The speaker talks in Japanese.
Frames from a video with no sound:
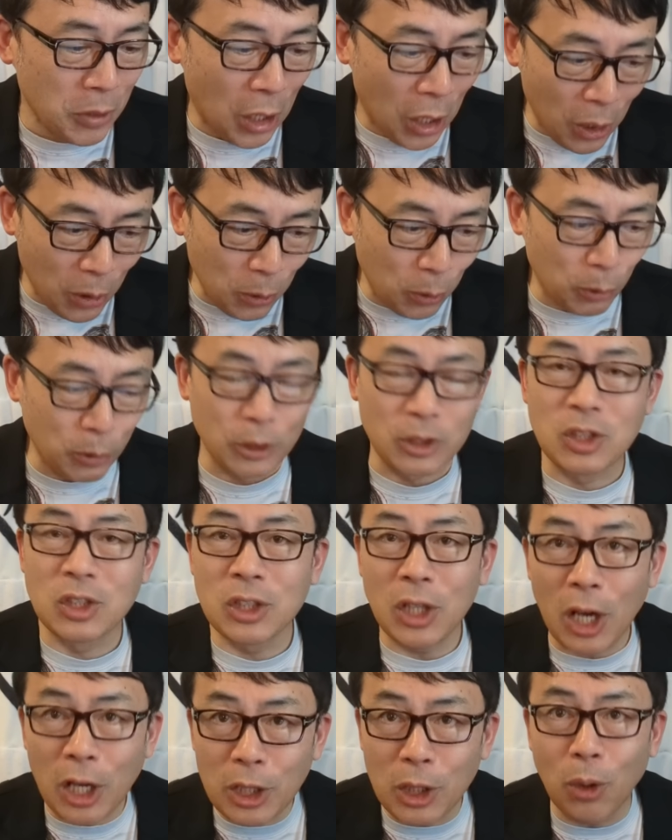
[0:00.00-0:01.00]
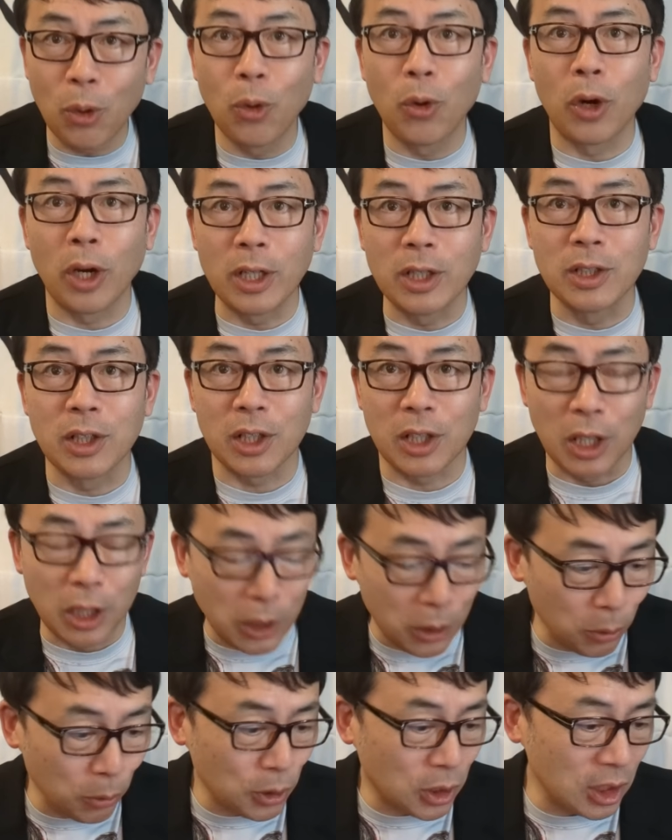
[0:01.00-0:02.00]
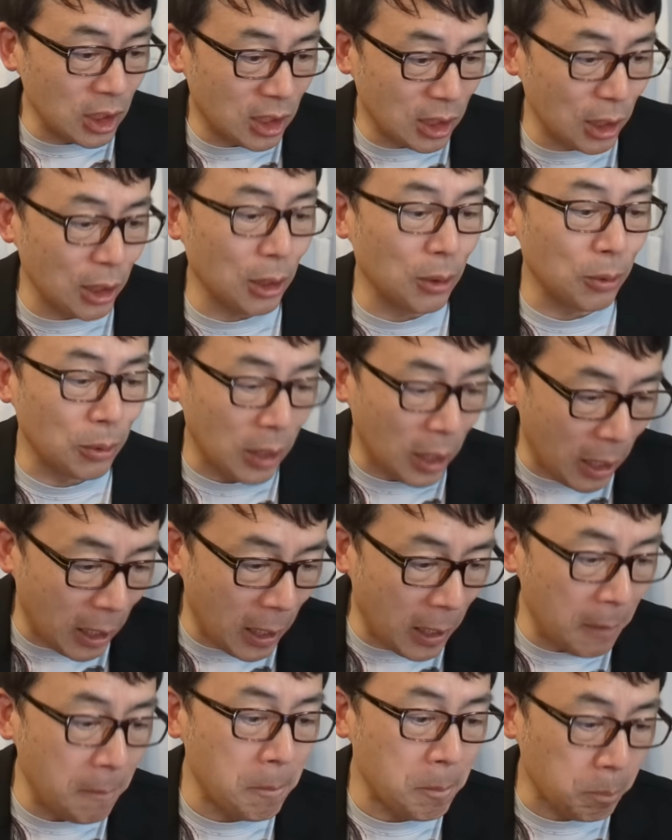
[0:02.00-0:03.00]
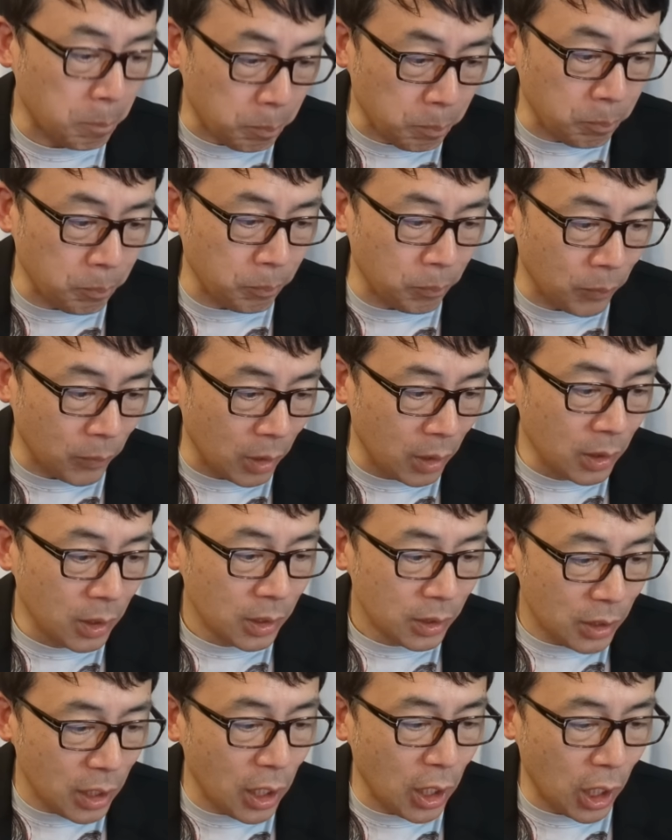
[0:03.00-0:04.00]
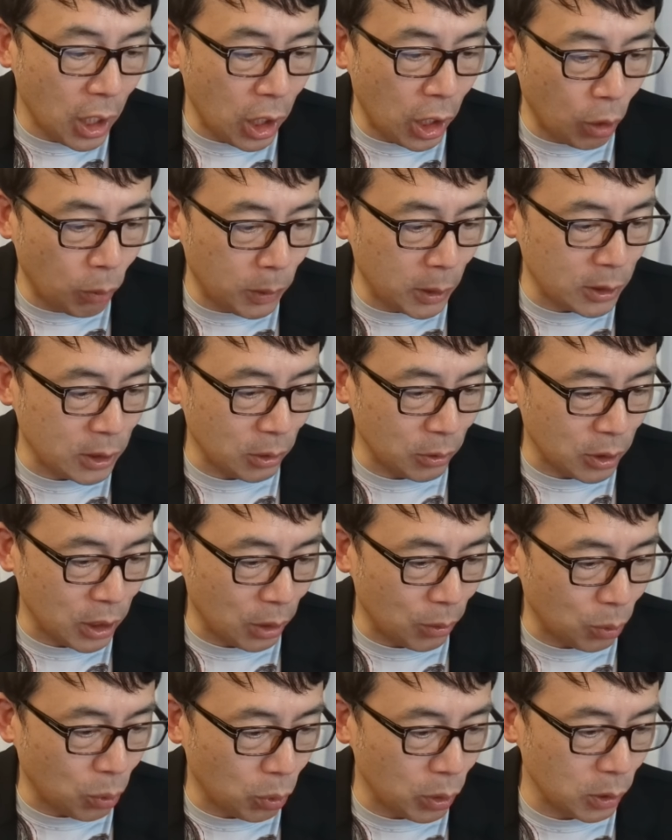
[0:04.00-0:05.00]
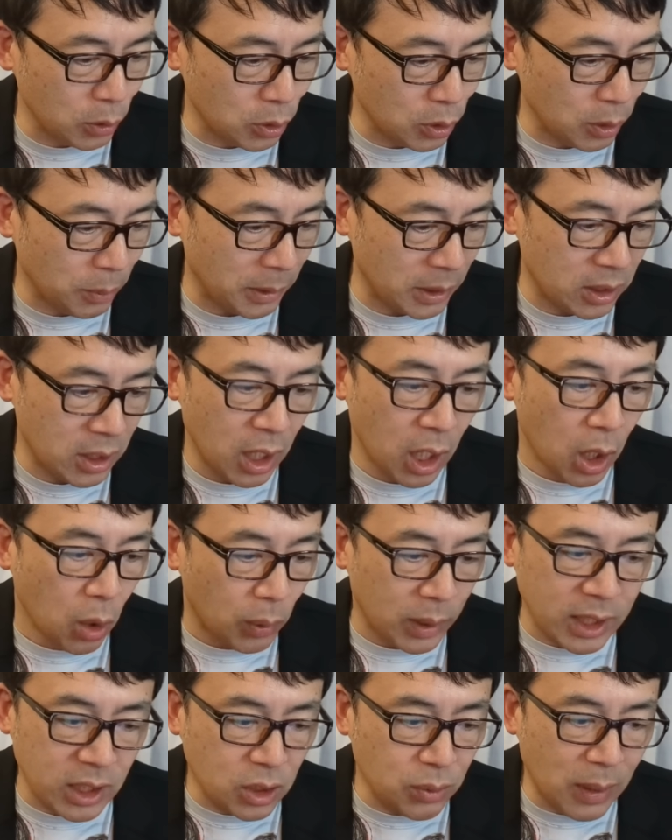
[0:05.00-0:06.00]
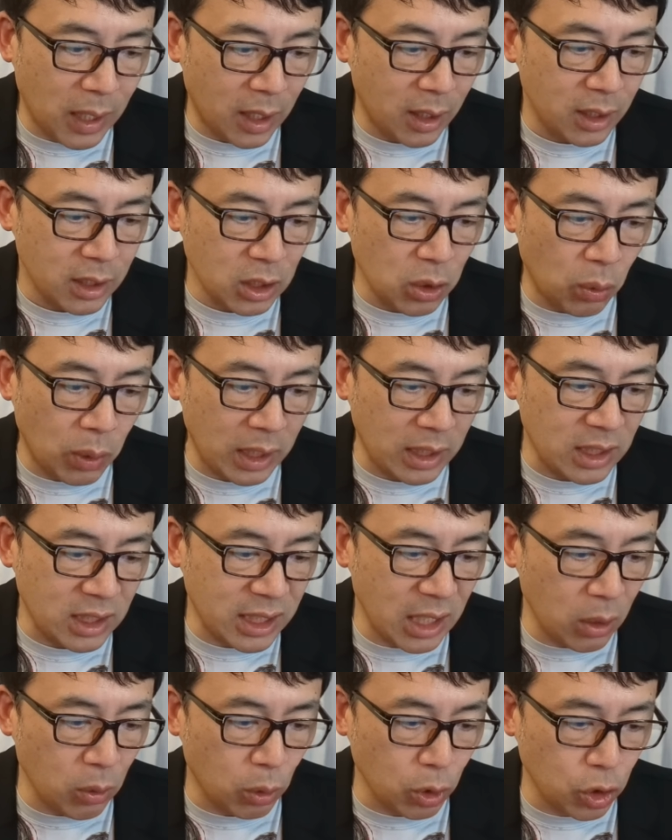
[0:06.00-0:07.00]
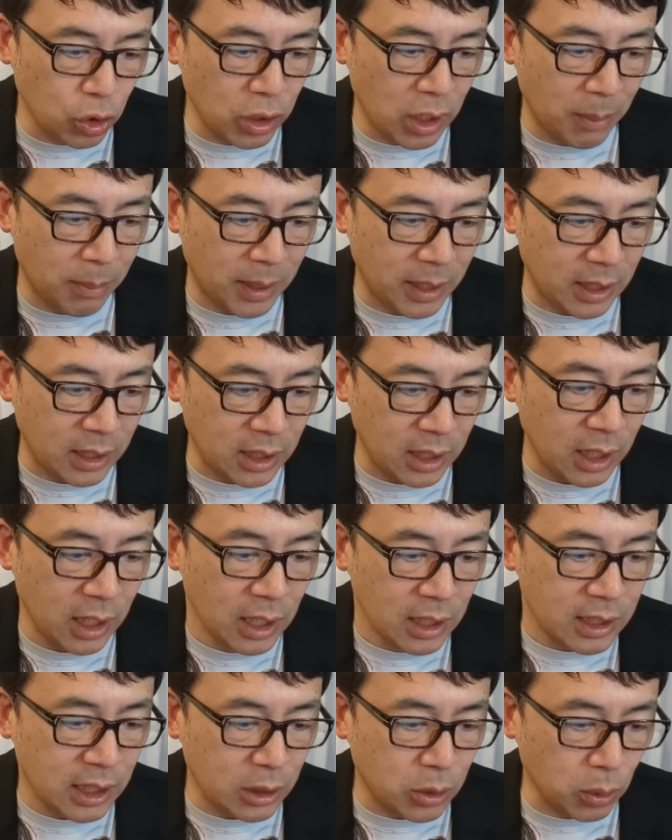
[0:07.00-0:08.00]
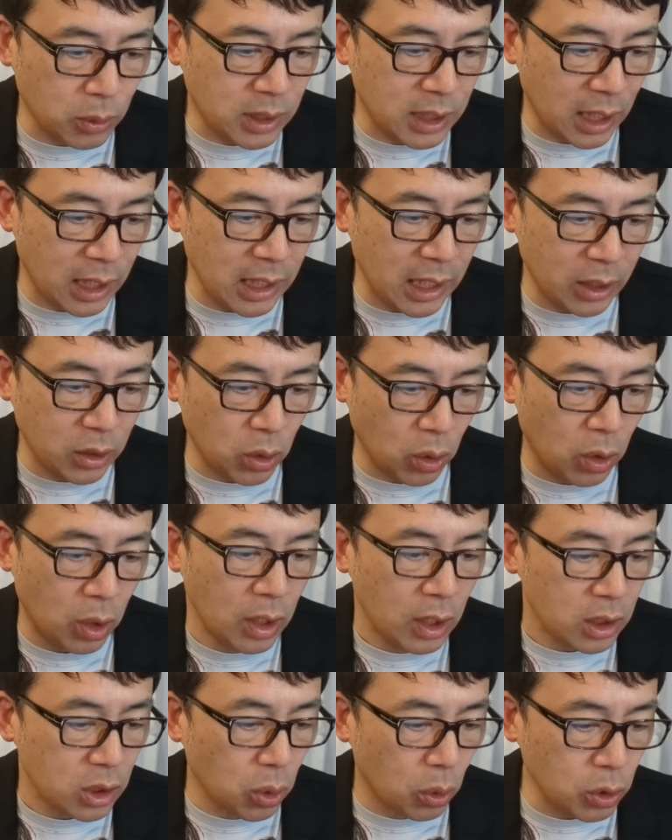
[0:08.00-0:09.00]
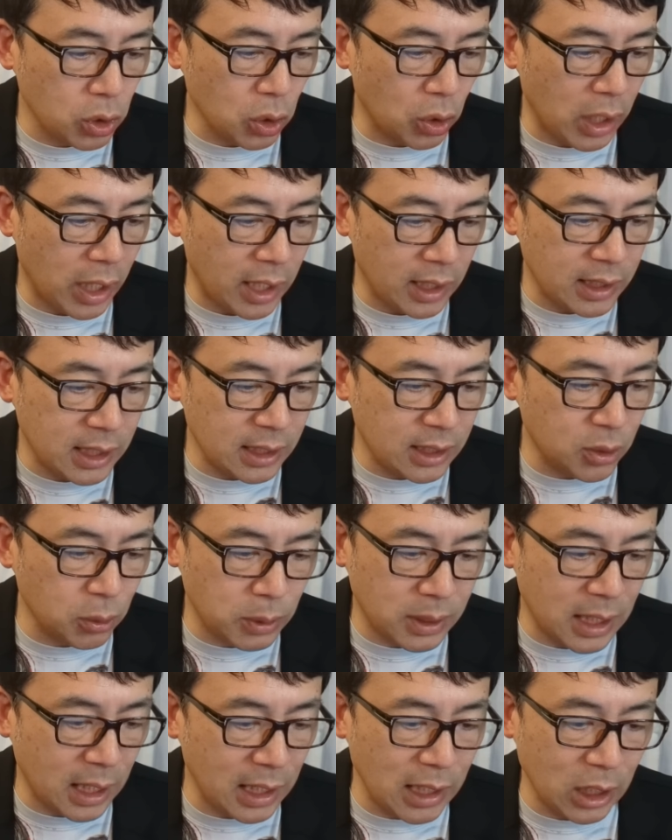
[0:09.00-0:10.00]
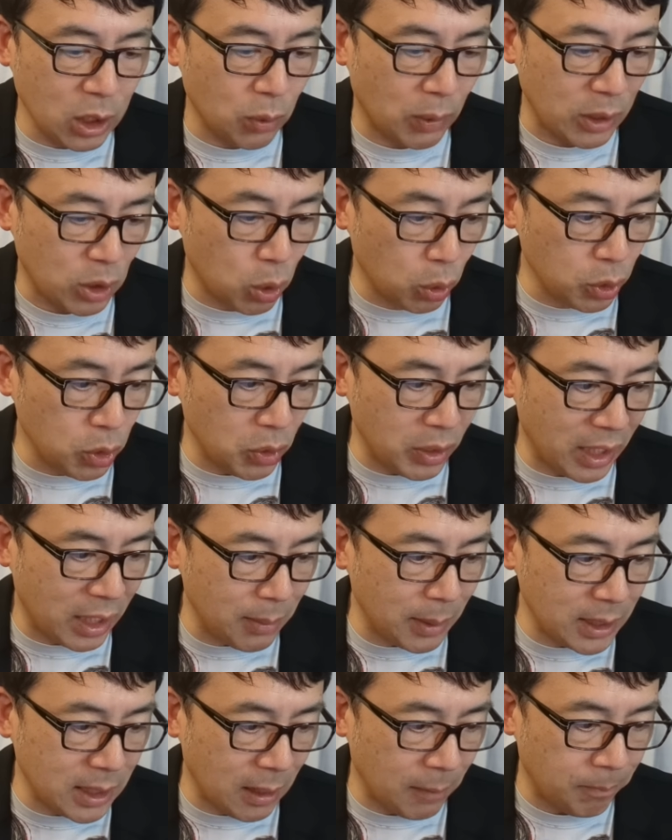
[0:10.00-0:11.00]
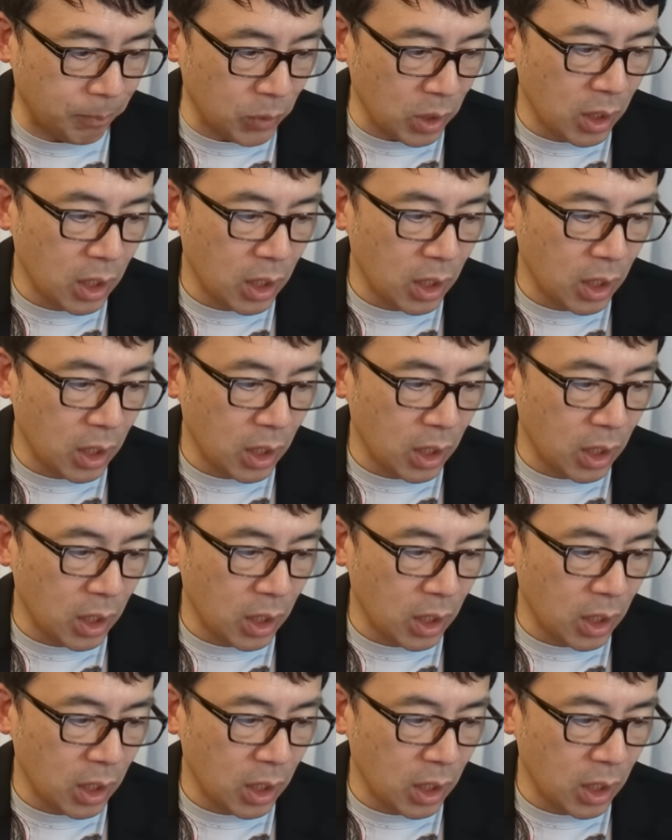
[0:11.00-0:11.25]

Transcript: なるほど。繋いだ方がいいって激推ししてたのね。うん。で、大林さんのセリフ、この後続きます。私は、日本が2050年までに接続されないとは想像できません。